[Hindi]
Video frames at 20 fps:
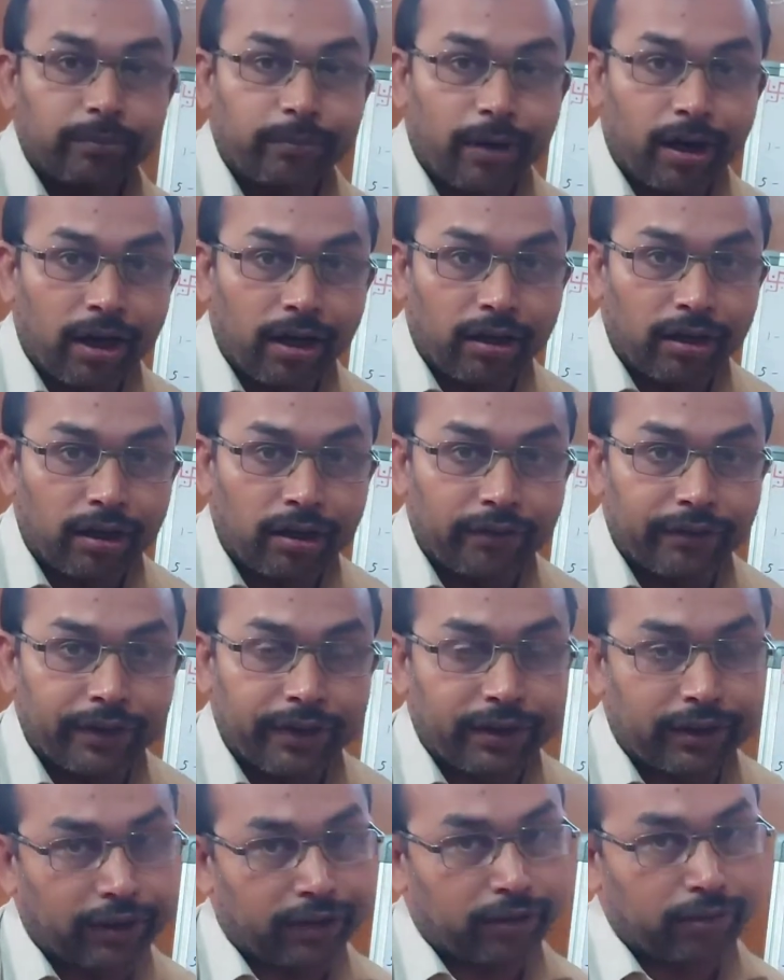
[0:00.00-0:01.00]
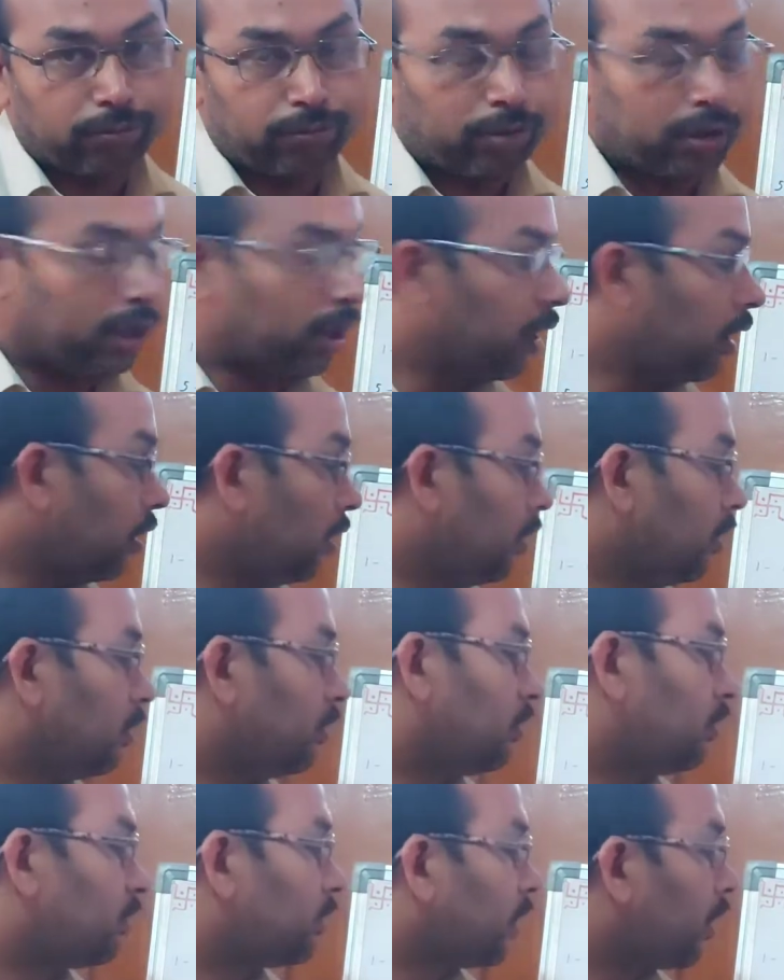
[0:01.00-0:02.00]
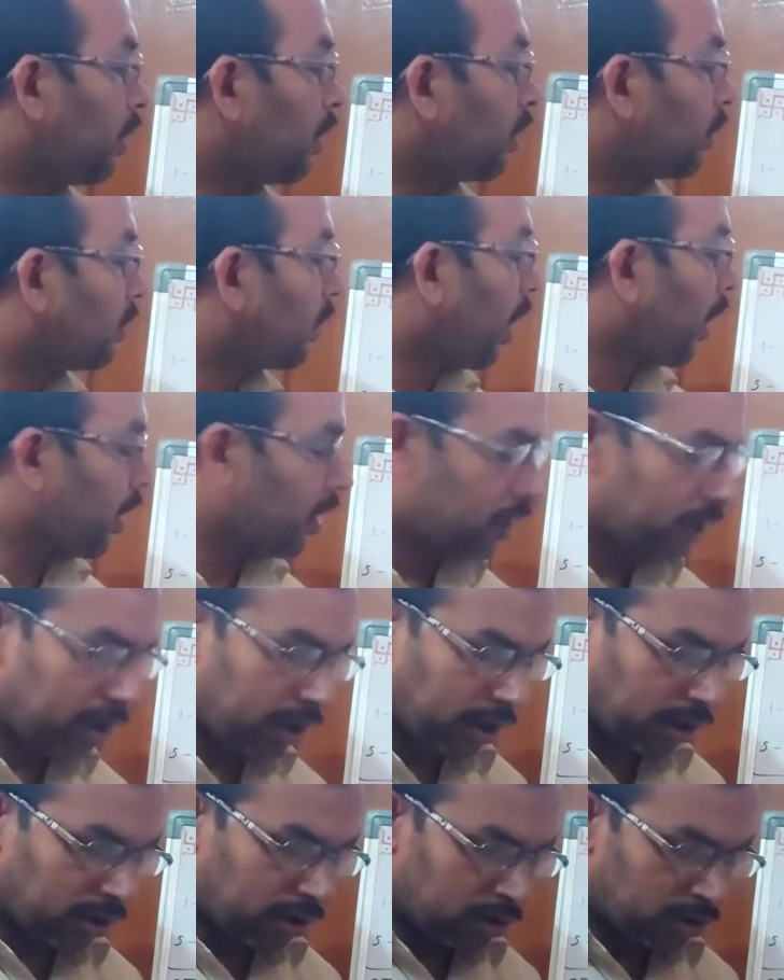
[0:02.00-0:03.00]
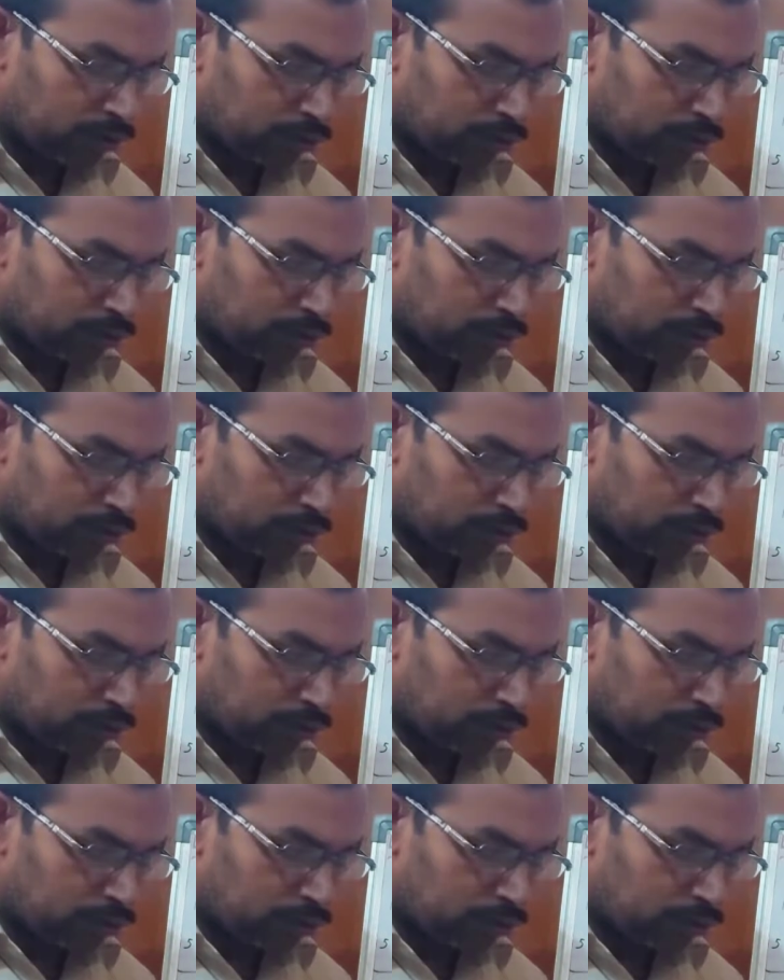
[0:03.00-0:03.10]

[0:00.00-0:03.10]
बारहवें घर में चले जाएंगे